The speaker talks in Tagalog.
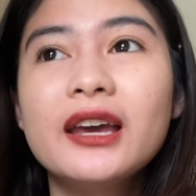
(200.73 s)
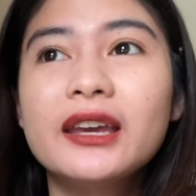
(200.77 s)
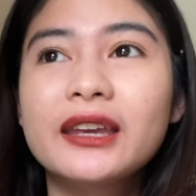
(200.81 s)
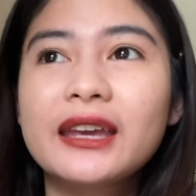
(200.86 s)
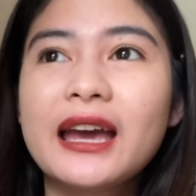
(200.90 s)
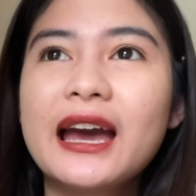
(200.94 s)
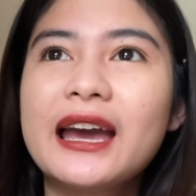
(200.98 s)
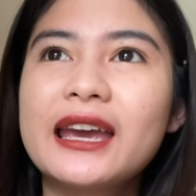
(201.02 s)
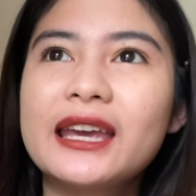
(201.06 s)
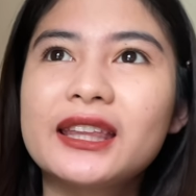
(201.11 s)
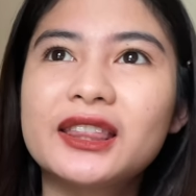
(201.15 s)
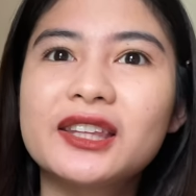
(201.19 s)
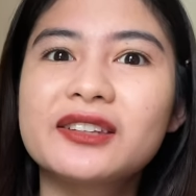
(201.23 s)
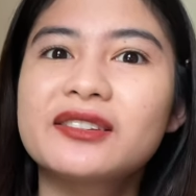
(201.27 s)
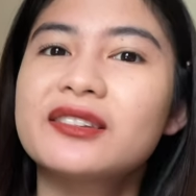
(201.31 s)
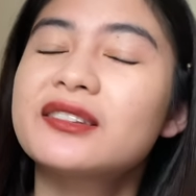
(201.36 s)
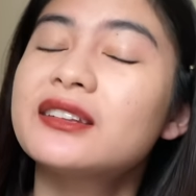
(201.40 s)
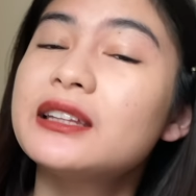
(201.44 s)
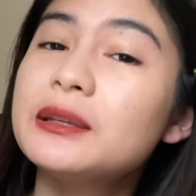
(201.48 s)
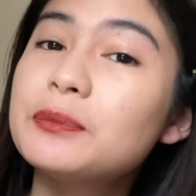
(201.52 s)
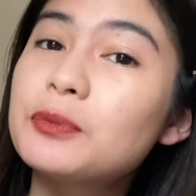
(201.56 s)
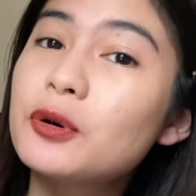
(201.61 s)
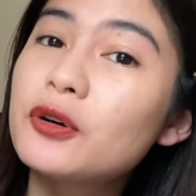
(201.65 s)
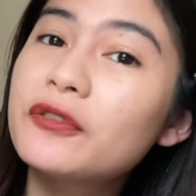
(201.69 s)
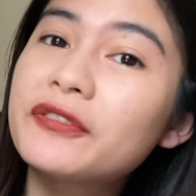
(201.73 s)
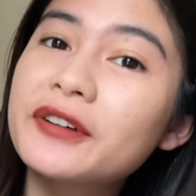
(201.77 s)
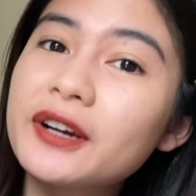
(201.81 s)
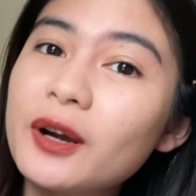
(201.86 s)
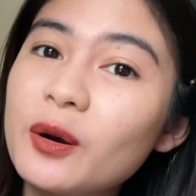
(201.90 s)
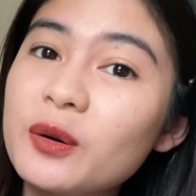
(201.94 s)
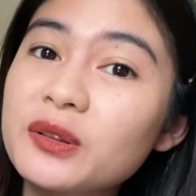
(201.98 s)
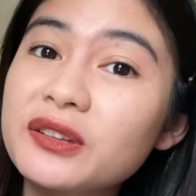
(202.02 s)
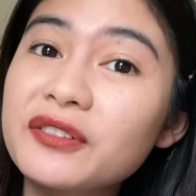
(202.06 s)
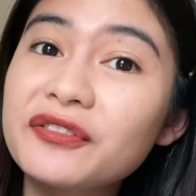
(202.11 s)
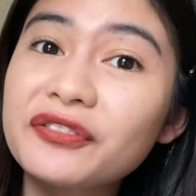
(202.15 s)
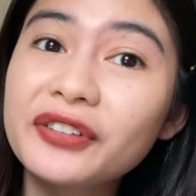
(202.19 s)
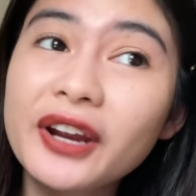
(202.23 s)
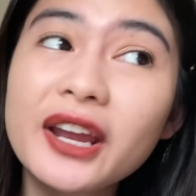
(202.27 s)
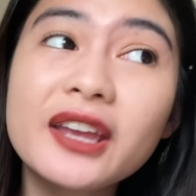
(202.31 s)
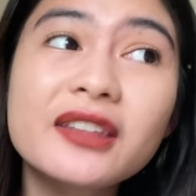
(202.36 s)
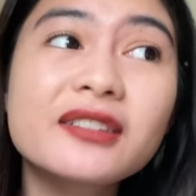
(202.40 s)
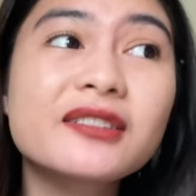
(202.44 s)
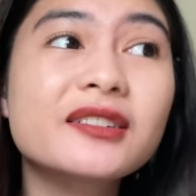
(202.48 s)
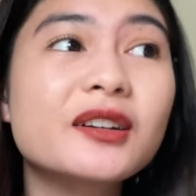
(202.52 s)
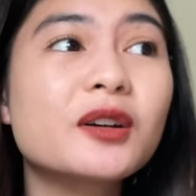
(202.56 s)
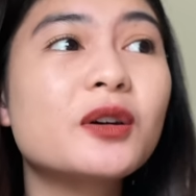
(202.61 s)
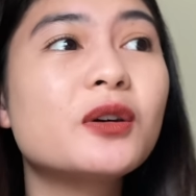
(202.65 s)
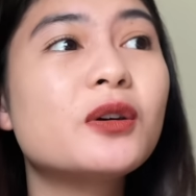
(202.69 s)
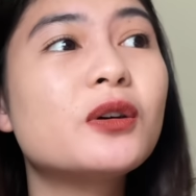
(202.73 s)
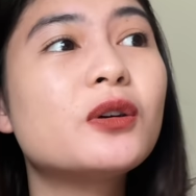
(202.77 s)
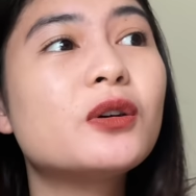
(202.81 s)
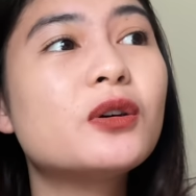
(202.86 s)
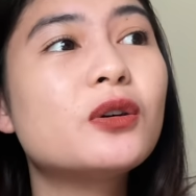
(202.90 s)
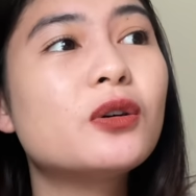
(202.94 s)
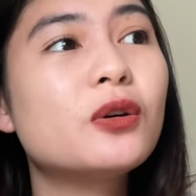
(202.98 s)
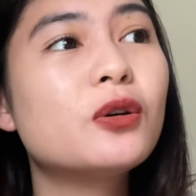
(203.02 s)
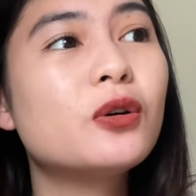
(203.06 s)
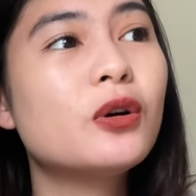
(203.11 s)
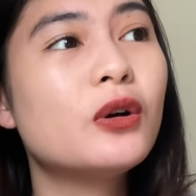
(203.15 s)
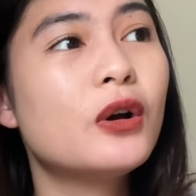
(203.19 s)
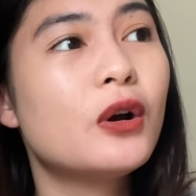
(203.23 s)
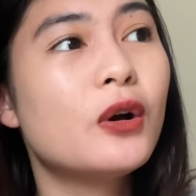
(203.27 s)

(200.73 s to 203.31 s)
kahit nagsisleepover ako sa friends ko,